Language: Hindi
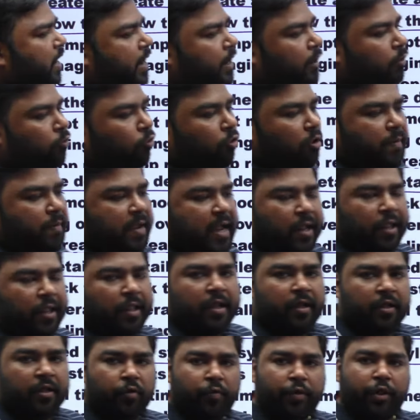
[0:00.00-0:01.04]
कोई भी ऐसी
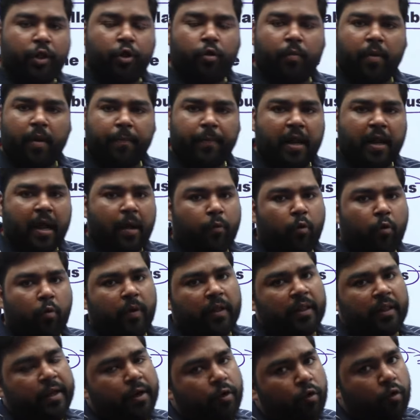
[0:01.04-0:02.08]
गतिविधियों में अपने आप को
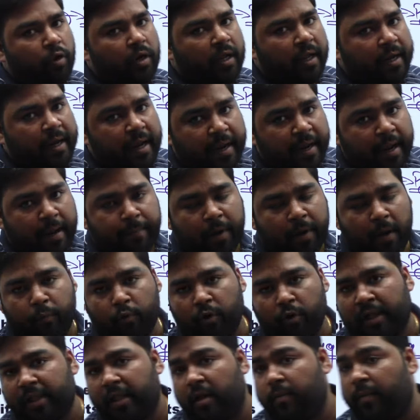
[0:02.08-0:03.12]
मत एनरोल करिए कि आपका
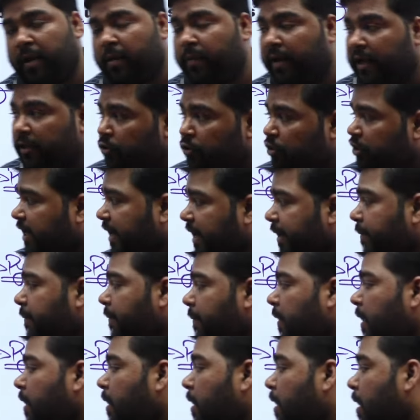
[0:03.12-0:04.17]
पूरा दिन बर्बाद हो जाए
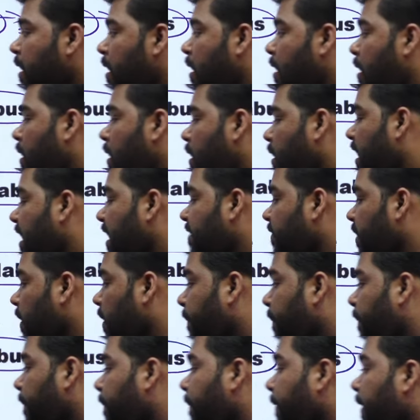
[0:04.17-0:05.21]

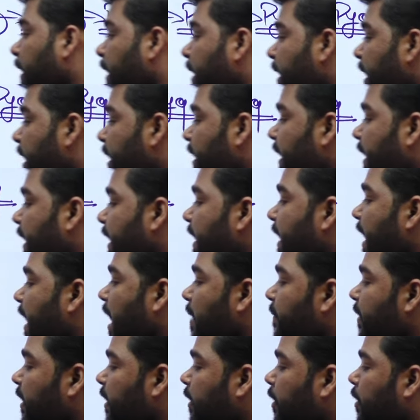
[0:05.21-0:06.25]
डेवलप करिए रीडिंग
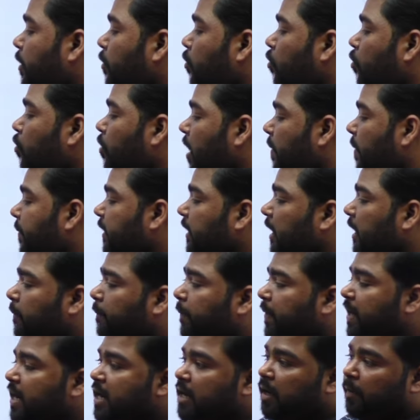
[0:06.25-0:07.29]
हैबिट्स को अभी तक
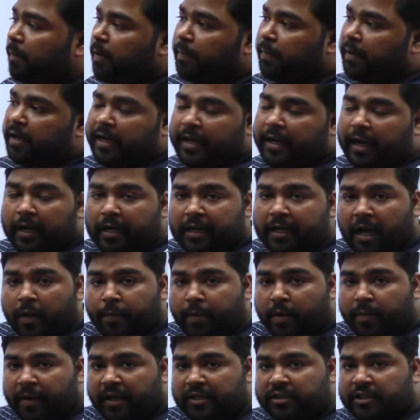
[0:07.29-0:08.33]
प्री का पेपर निकाल के आप
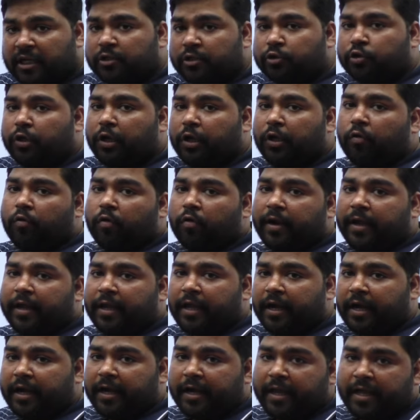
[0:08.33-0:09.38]
ये बात जान चुके होंगे कि
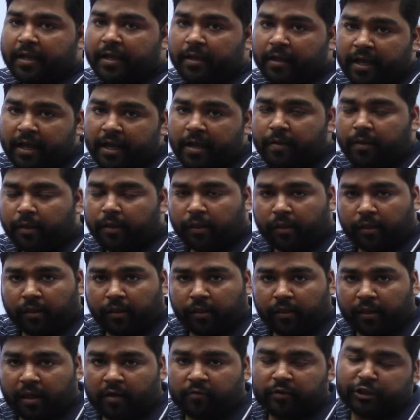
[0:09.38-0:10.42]
रीडिंग ही
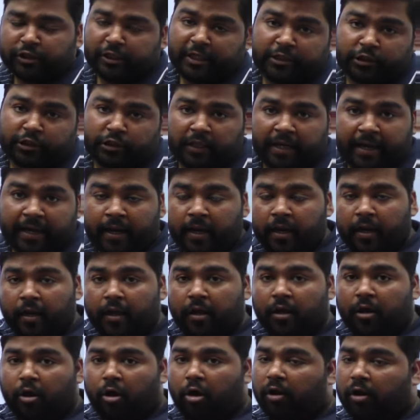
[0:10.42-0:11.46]
सर्वश्रेष्ठ है
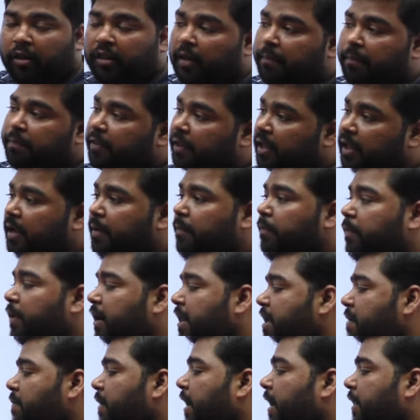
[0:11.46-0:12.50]
और सबसे
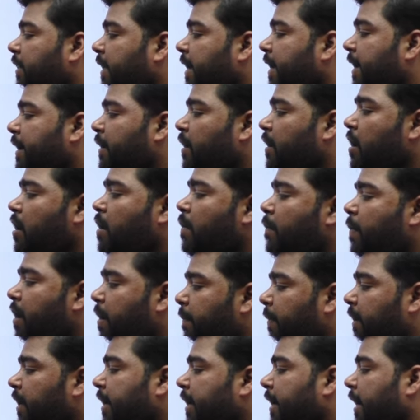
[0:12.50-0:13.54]
बड़ी बात है
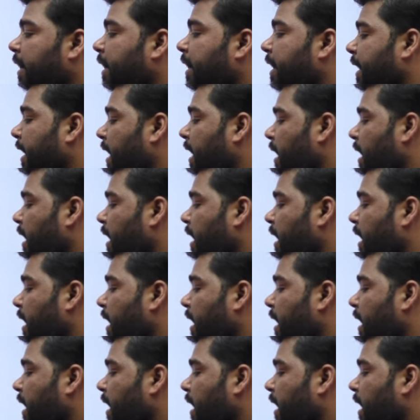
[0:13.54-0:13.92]
पेपर निकालने की